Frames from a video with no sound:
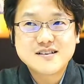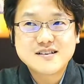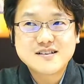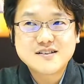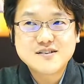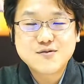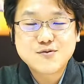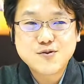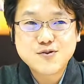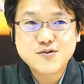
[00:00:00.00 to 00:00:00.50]

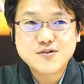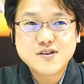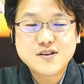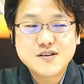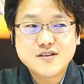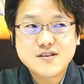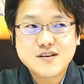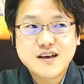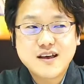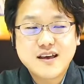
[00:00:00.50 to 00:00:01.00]
このに、
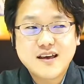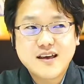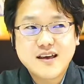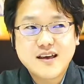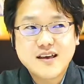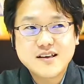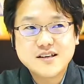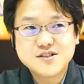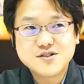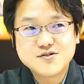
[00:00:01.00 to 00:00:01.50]
えー、
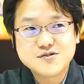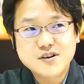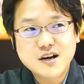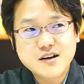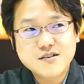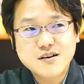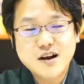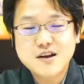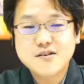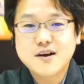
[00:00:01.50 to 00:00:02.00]
1週間ぐ
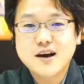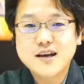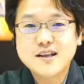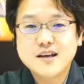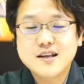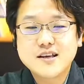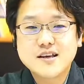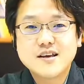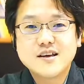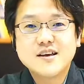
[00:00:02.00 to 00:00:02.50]
らいの間
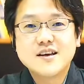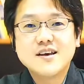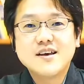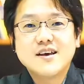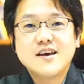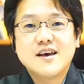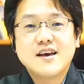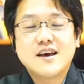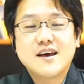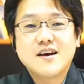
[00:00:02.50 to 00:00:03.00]
に、
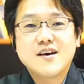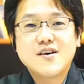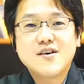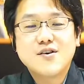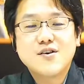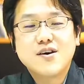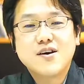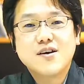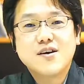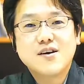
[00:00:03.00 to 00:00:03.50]

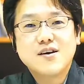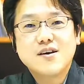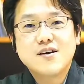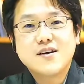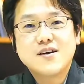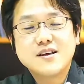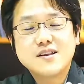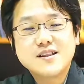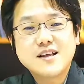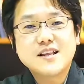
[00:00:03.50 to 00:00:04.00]
えー、
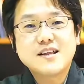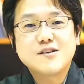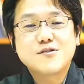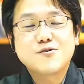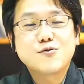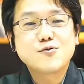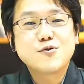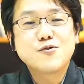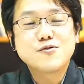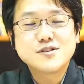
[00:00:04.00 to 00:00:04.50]
インターネットを
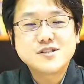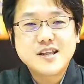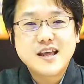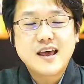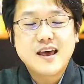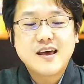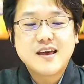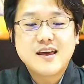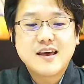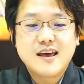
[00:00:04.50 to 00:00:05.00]
通して、
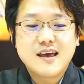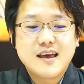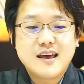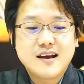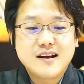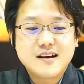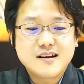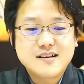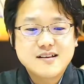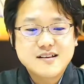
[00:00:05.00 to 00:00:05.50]
えー、
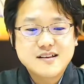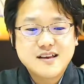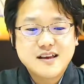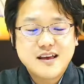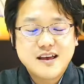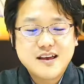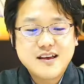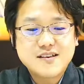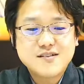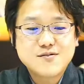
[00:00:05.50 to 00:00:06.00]

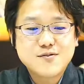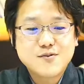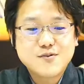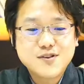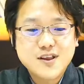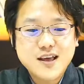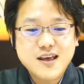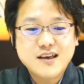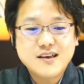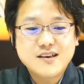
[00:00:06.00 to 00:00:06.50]
映像
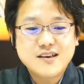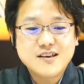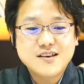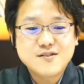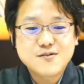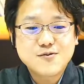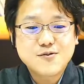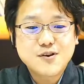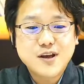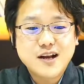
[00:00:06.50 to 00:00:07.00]
で人
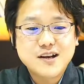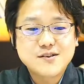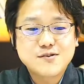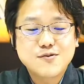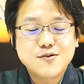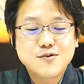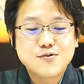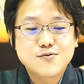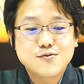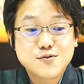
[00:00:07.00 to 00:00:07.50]
とやり取り
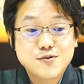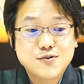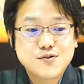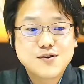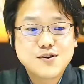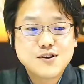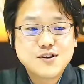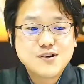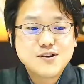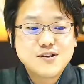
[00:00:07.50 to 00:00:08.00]
をす
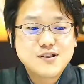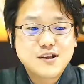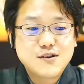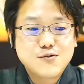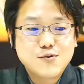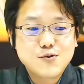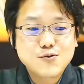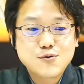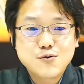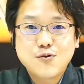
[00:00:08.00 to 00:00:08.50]
るっていうこ
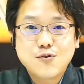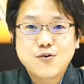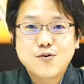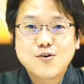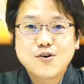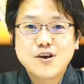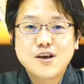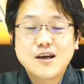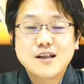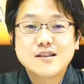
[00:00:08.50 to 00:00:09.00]
とを
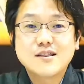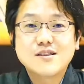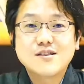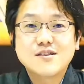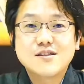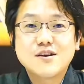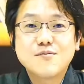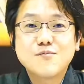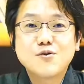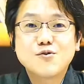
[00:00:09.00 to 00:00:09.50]
やって
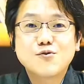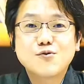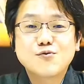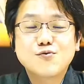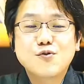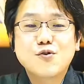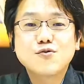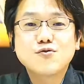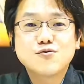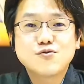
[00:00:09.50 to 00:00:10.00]
みるとすご
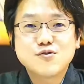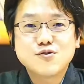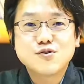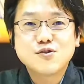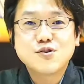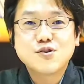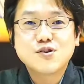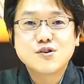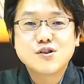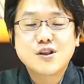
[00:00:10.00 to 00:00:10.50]
く
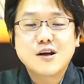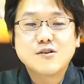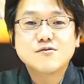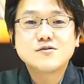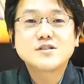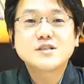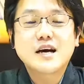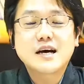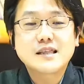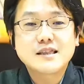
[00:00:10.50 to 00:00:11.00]
楽し
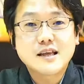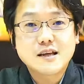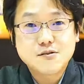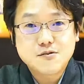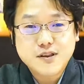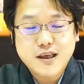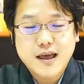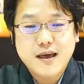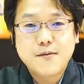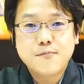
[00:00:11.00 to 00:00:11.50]
かったの
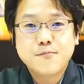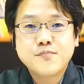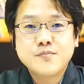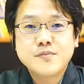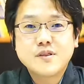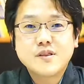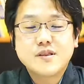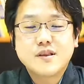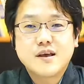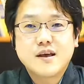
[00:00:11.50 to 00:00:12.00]
で、
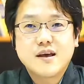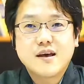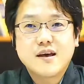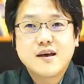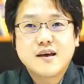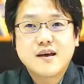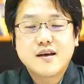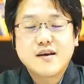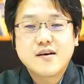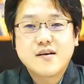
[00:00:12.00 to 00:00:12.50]

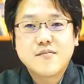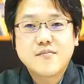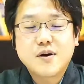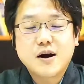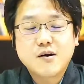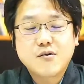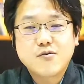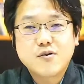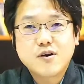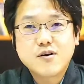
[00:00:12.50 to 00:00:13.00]
えー、まあ
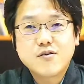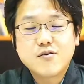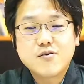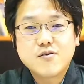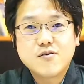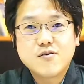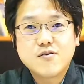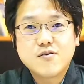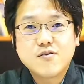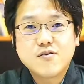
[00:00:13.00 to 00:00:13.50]
これ
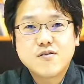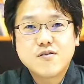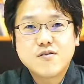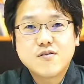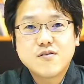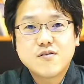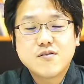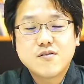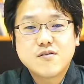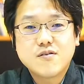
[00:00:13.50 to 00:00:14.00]

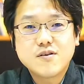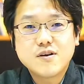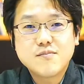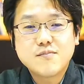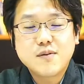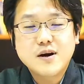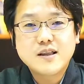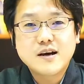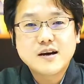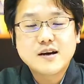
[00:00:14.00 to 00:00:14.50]
を今
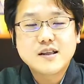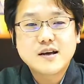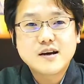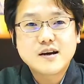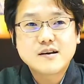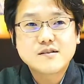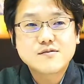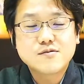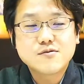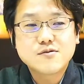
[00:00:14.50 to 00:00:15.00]
なかなか
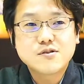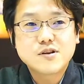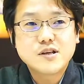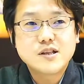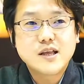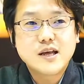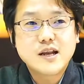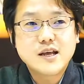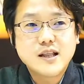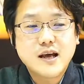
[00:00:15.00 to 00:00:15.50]
外に出
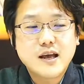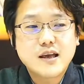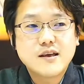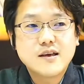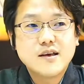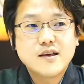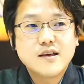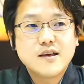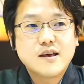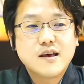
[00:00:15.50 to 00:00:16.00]
れない、
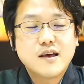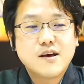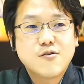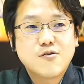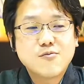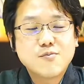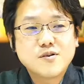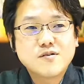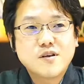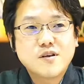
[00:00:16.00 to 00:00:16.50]
えー、お
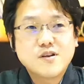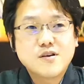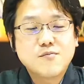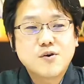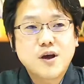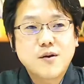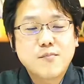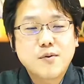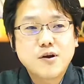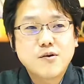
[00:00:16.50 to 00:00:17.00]
店にもやっ
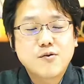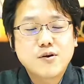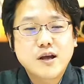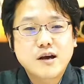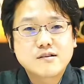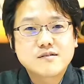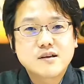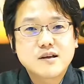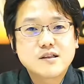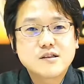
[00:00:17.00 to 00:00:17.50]
ぱりお客
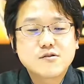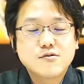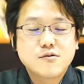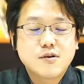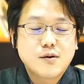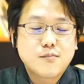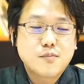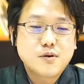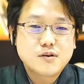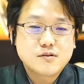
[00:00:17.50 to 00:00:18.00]
さんというのは
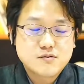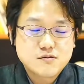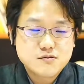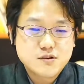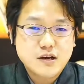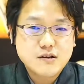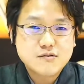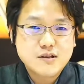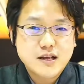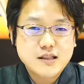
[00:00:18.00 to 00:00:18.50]
少な
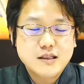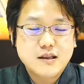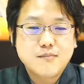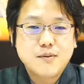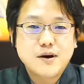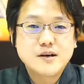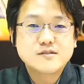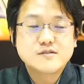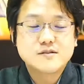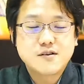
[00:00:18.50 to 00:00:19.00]
くなってま
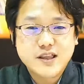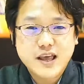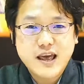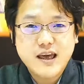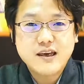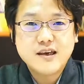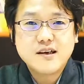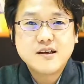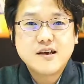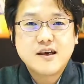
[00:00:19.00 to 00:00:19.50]
すので、
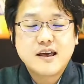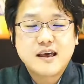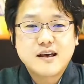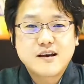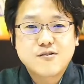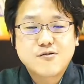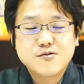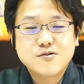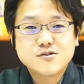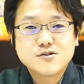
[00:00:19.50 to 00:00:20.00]
えー、こ
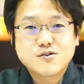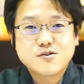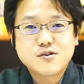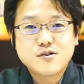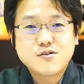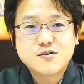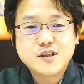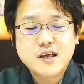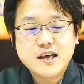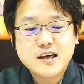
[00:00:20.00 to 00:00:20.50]
の状況
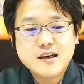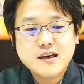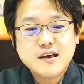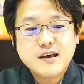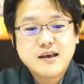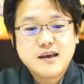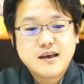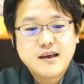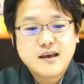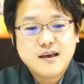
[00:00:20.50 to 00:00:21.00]
で、
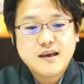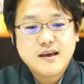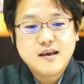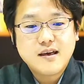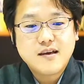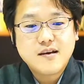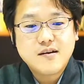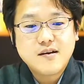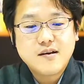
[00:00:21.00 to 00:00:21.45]
え